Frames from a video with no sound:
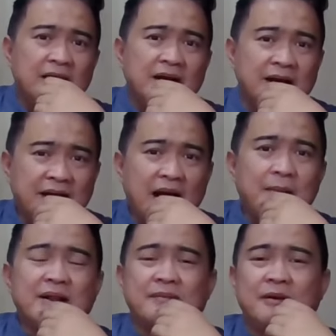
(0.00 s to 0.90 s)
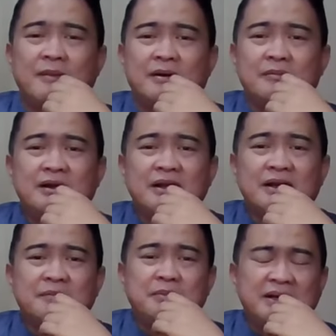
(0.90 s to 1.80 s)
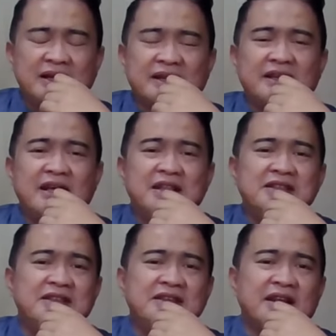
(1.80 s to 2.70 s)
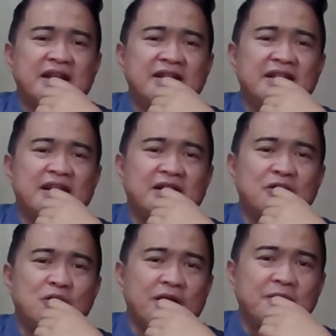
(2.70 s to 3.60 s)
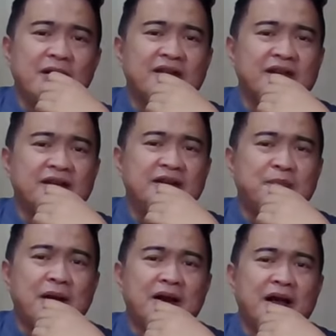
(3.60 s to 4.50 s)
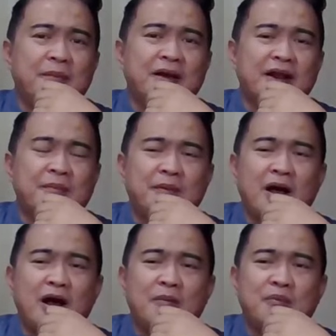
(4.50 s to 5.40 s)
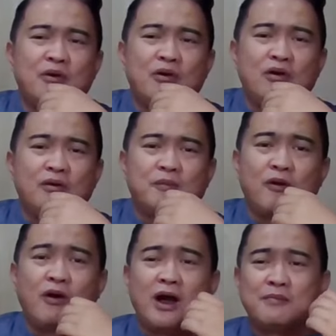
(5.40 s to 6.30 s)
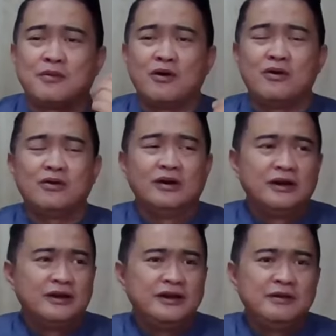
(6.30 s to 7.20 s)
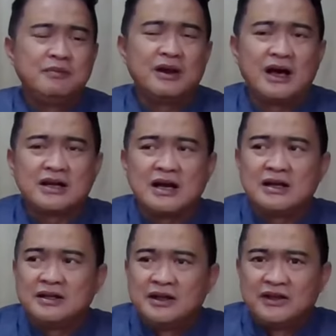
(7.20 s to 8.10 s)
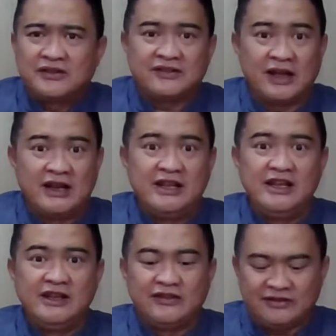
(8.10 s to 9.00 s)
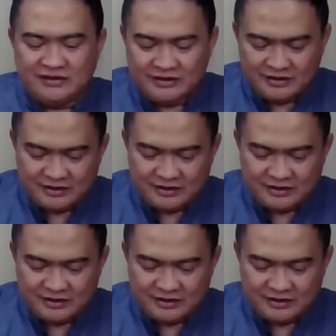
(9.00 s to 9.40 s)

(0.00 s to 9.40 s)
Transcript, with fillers: Ngeri amat memang, bener benar dengan nyinyirannya yang luar biasa. Depan kamera pelangak pelongo, pelongak pelongo, di belakang sadis.